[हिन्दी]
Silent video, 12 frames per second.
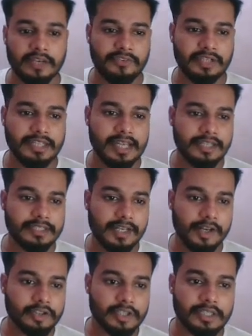फिर डीएनएस
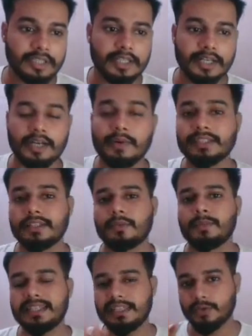अलाउंसेस दे रखा हुआ था तो
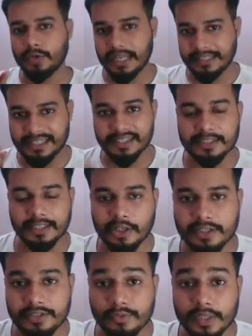बेसिक हो गया डीएनएस
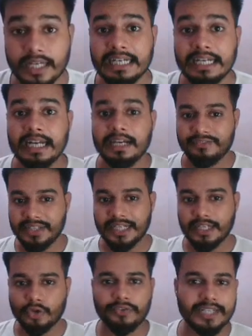अलाउंसेस हो गया
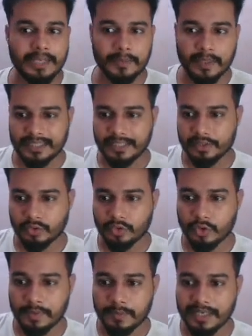फिर ओवर टाइम के बदले इसको
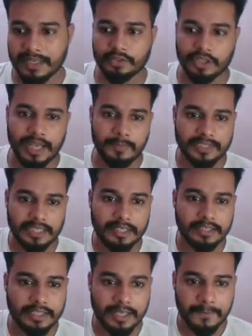जो भी मिलेगा तो यहाँ पे चले
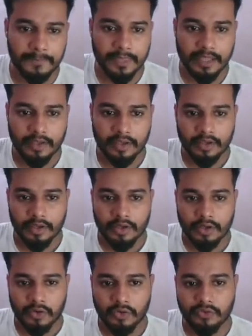लिखते हैं
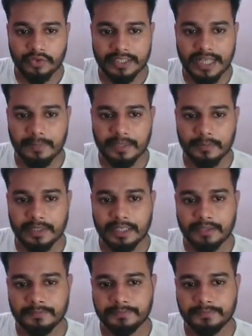ओवर टाइम के बदले